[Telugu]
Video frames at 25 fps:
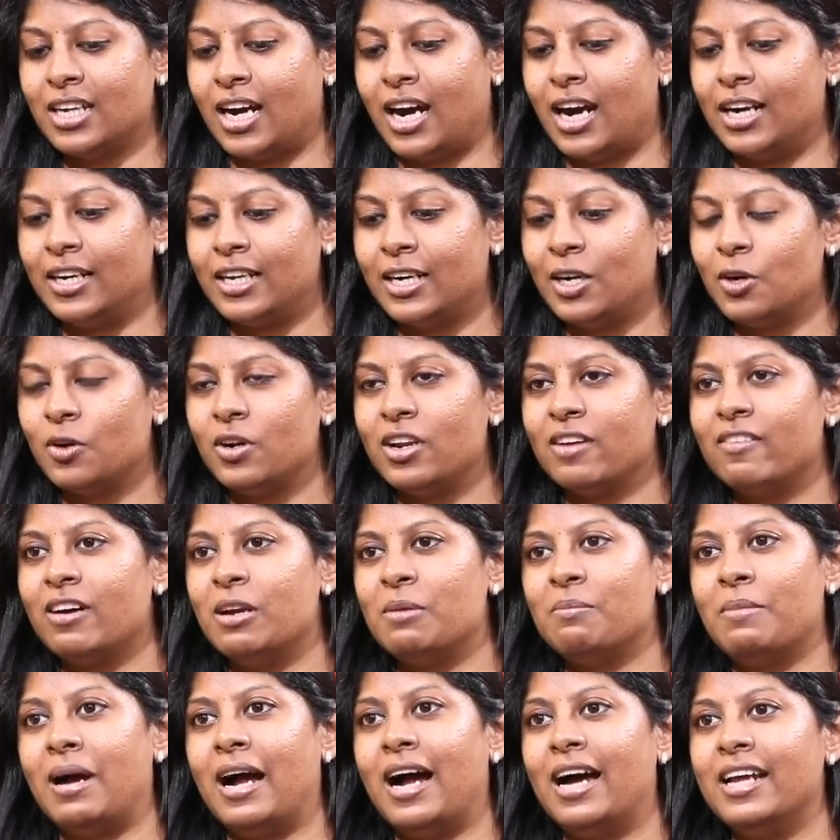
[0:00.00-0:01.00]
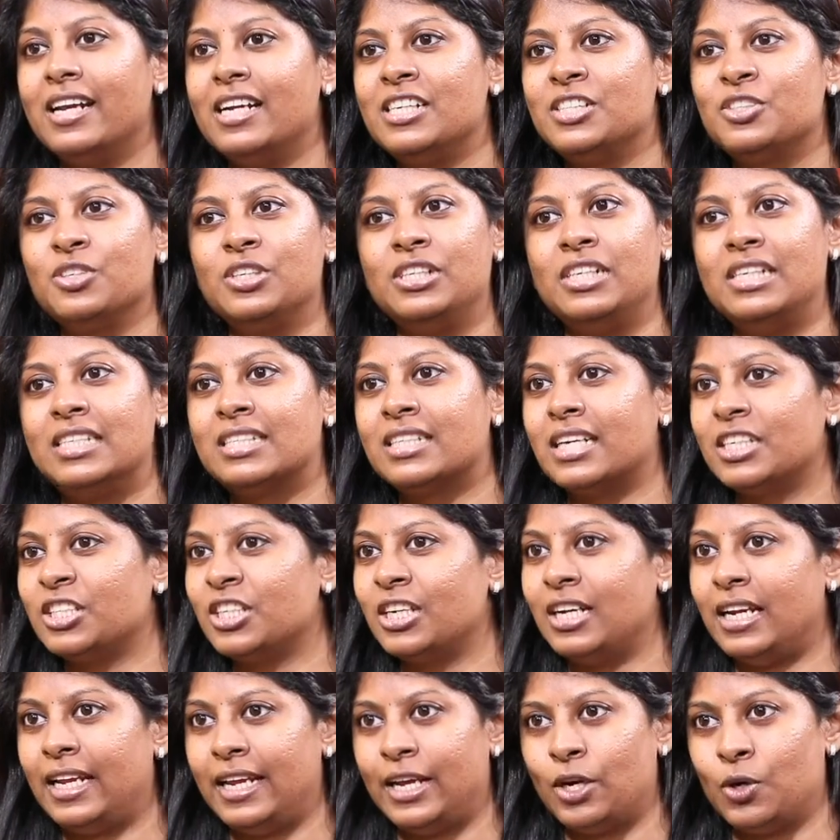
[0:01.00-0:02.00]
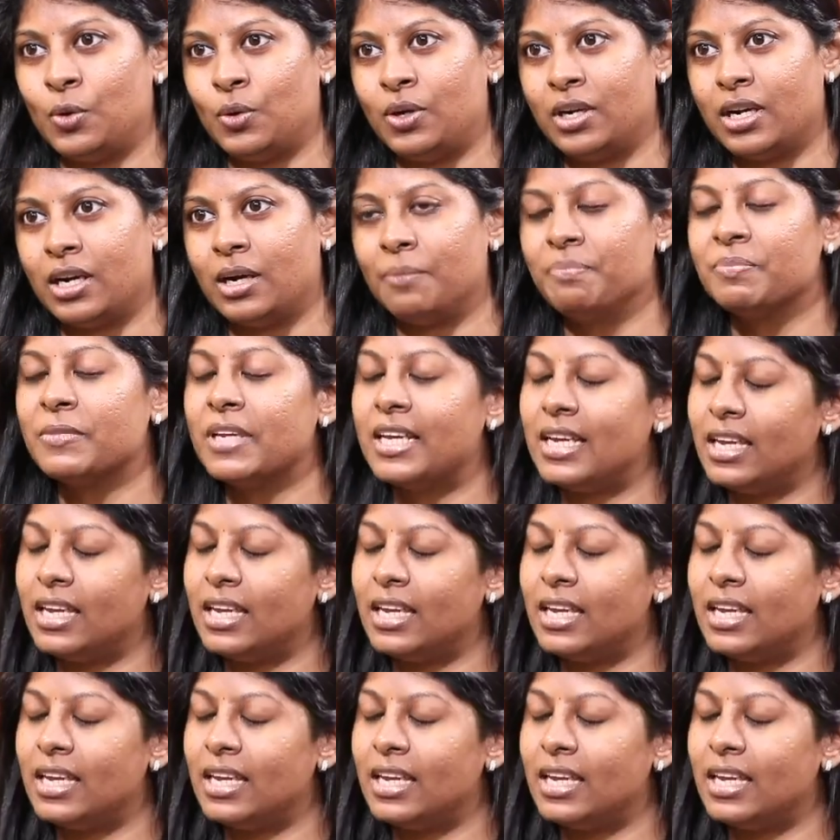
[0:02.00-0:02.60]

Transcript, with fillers: స్టార్టింగ్లోనే వాళ్ళ మ్యారేజ్ గురించి డిస్కషన్ లేకుండా